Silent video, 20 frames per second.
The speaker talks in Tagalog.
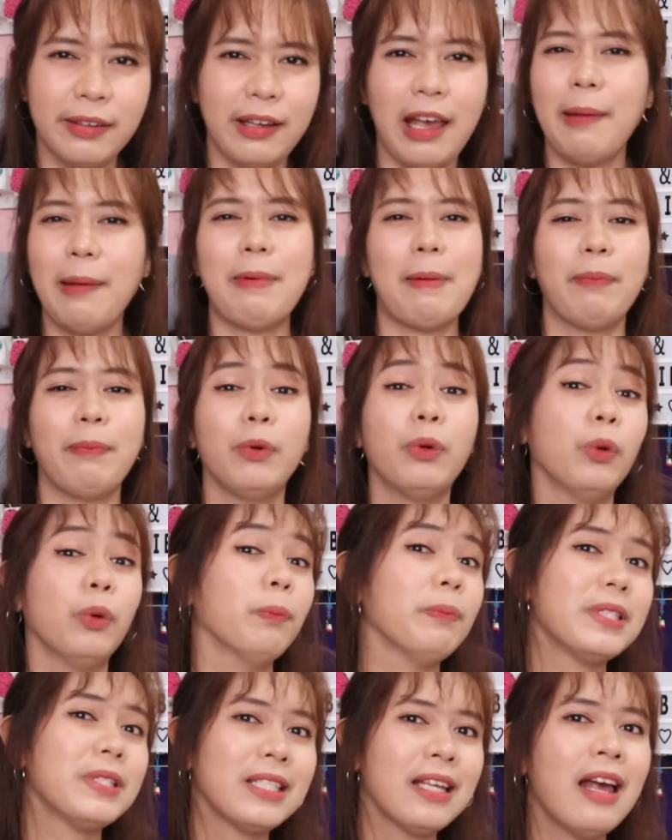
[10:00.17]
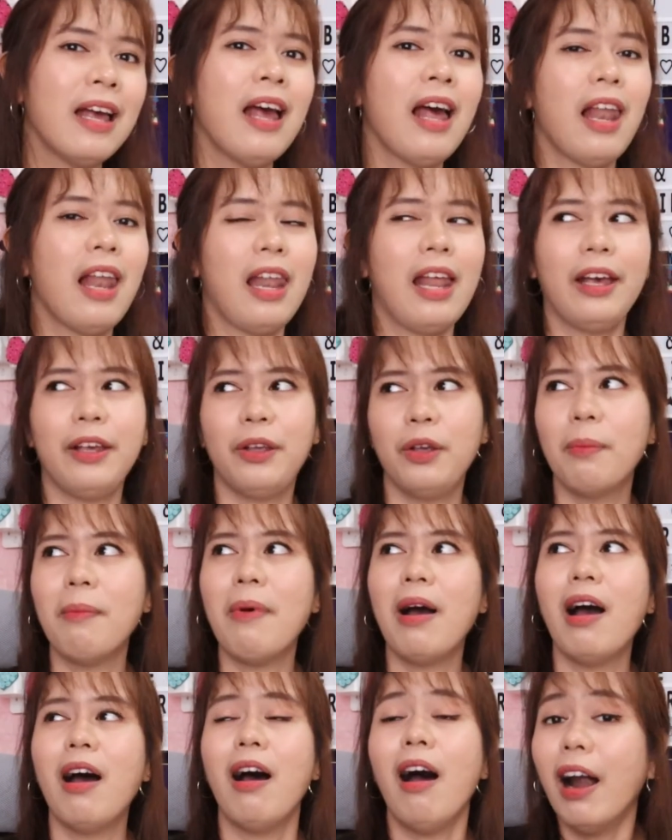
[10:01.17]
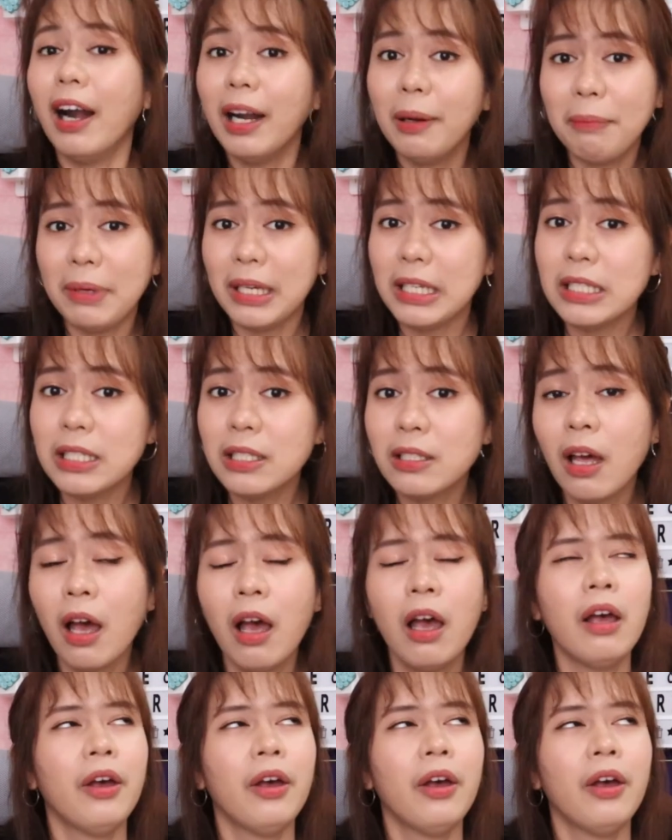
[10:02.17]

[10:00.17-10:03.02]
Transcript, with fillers: K-pop groups, like yung mga ARMYs,